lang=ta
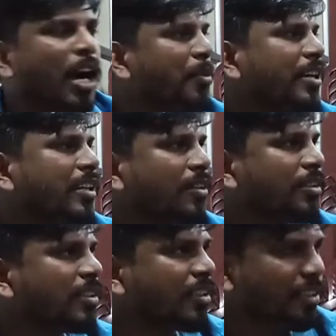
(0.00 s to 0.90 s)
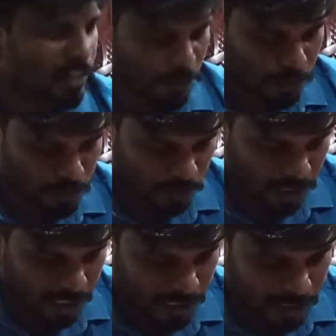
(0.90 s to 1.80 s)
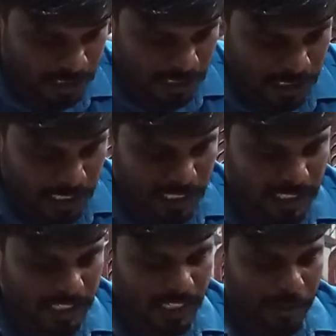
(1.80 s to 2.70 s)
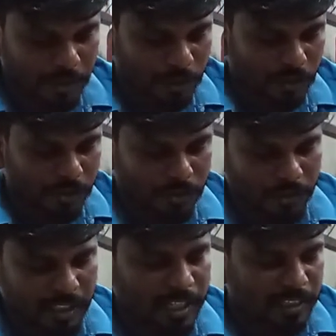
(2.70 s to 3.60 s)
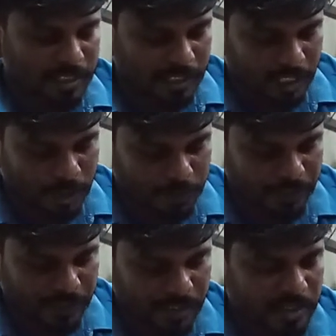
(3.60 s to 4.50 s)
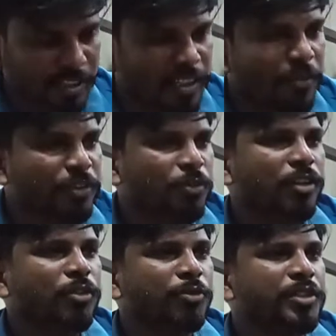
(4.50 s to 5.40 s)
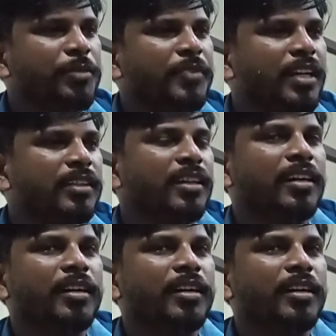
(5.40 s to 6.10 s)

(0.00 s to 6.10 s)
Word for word: அப்படின்றத வந்து அவங்க சொல்கிறாங்க இது எல்லாமே ஒரு ஒரு இதாக எடுத்துக்கிட்டாலும் திடீர்னு அவங்க சொல்கிற ஒரு விஷயம் தான் அந்த